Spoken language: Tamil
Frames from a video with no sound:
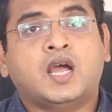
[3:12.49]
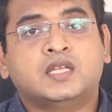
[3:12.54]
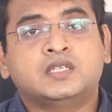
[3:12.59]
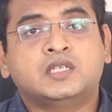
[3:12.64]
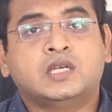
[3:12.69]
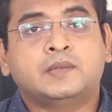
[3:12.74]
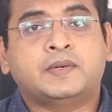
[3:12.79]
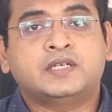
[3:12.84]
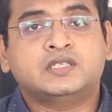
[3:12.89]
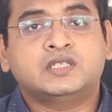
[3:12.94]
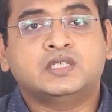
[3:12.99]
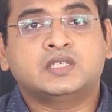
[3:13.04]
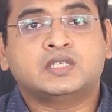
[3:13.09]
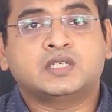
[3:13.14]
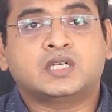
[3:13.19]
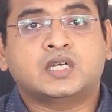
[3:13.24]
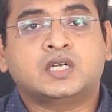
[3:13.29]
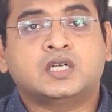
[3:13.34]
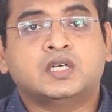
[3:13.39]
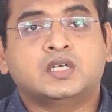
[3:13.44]
அதில்
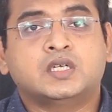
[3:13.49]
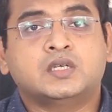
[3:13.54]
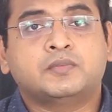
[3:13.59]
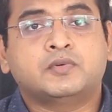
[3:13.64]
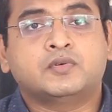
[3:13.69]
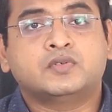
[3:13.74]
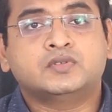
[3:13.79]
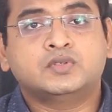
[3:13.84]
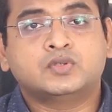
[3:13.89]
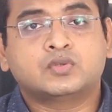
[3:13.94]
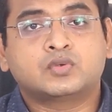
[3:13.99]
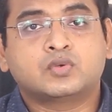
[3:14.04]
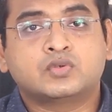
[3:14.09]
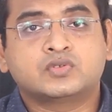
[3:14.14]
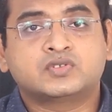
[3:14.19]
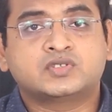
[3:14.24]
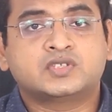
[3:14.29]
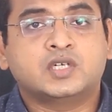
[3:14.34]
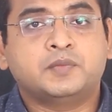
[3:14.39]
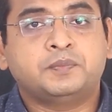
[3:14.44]
பார்த்தீங்கன்னா இப்போ வந்து
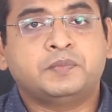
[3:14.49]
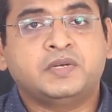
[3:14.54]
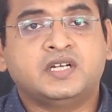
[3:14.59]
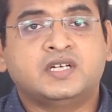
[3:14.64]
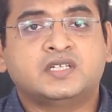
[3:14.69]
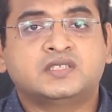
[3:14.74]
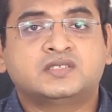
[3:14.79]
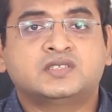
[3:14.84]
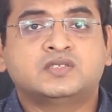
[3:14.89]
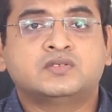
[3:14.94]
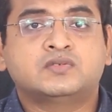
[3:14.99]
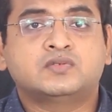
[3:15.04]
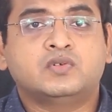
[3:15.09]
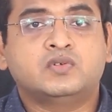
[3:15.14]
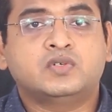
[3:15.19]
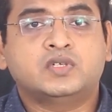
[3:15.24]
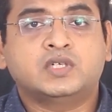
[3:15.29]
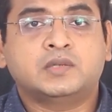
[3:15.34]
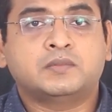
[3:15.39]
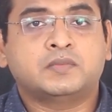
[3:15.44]
ரோஸ்டட் பீனட்ஸ்னு
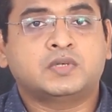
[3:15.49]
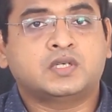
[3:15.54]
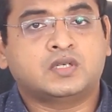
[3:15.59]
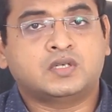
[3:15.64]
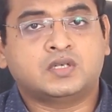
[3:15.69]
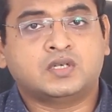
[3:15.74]
சொல்லிட்டு நம்ம